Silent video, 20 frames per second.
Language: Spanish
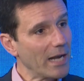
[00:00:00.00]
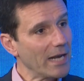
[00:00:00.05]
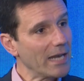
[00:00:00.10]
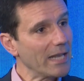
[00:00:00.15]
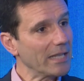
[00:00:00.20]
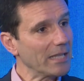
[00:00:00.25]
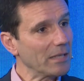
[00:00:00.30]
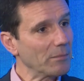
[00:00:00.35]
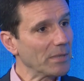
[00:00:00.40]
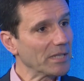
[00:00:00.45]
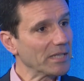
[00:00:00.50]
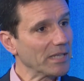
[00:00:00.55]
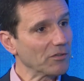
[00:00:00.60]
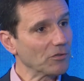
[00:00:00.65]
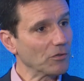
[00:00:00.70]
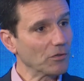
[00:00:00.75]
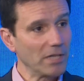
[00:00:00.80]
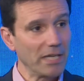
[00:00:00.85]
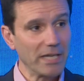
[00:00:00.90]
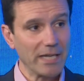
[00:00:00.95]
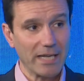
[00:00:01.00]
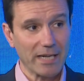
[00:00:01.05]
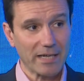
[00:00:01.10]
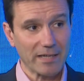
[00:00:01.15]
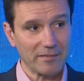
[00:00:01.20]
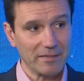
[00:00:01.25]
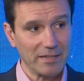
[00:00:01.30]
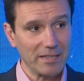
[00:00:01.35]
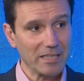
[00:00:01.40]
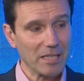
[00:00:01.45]
una ley de investigación
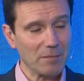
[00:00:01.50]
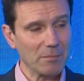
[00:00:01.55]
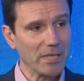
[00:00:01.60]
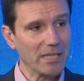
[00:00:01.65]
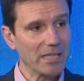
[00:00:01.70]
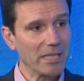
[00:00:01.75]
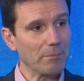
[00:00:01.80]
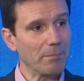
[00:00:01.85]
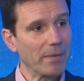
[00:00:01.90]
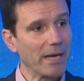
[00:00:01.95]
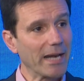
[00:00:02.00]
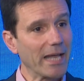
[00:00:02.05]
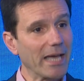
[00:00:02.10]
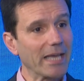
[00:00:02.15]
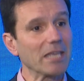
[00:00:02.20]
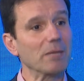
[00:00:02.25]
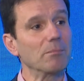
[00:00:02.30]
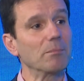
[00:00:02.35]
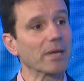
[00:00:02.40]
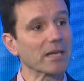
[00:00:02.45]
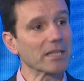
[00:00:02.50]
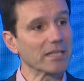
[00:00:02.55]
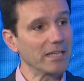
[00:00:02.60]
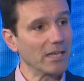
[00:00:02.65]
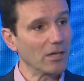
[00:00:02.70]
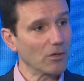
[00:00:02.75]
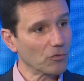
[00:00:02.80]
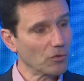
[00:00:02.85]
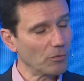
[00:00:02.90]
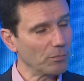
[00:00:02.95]
clínica recientemente para
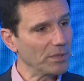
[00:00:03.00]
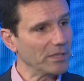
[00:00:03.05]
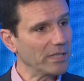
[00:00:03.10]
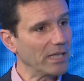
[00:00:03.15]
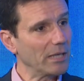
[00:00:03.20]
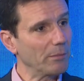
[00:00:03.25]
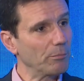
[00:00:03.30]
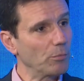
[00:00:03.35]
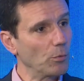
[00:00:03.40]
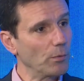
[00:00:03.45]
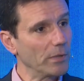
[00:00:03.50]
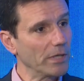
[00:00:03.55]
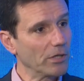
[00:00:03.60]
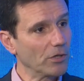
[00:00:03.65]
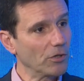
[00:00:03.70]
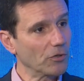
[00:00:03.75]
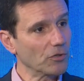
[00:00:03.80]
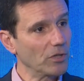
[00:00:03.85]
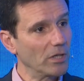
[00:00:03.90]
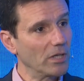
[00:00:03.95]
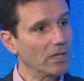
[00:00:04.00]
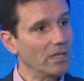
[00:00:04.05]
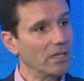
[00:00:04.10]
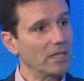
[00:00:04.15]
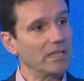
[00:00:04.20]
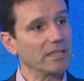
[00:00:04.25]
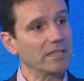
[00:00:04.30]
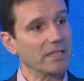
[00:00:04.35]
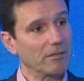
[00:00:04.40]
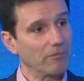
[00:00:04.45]
invertir en los hospitales públicos
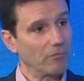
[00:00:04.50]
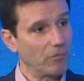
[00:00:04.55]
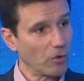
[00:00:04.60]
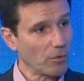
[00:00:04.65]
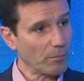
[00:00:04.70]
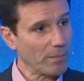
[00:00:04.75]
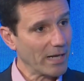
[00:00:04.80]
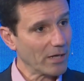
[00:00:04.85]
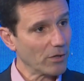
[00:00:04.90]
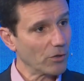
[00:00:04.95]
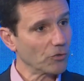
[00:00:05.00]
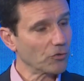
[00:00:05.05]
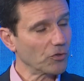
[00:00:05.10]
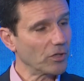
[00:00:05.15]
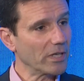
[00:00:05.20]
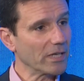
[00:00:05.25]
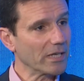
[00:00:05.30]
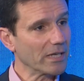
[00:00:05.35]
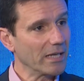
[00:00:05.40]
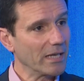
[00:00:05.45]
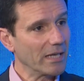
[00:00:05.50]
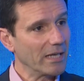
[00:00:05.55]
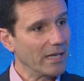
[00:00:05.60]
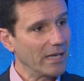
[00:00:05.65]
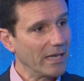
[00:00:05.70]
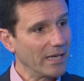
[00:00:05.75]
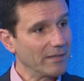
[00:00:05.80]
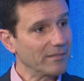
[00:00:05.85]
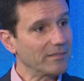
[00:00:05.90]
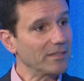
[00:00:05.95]
y transformarlos en,
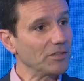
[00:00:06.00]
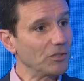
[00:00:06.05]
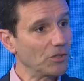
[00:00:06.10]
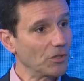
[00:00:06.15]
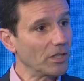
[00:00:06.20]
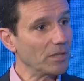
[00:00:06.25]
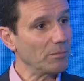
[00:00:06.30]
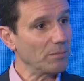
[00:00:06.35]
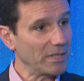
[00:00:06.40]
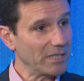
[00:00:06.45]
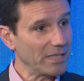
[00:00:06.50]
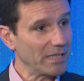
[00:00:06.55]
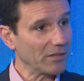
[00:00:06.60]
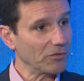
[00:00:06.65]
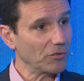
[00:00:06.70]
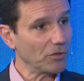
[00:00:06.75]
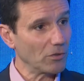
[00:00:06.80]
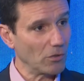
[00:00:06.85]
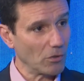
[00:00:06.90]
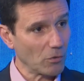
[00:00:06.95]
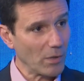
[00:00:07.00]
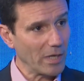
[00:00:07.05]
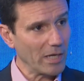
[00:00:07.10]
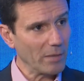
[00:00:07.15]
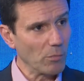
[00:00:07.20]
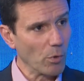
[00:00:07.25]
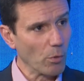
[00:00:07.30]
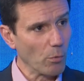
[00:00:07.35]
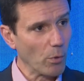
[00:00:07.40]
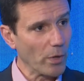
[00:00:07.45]
sitios de investigación, lo
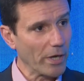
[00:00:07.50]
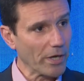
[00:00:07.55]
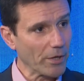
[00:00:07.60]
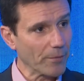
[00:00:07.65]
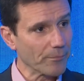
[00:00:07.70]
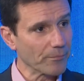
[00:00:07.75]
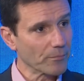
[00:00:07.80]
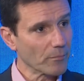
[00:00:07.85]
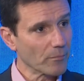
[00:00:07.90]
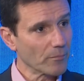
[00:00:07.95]
cual es muy bueno.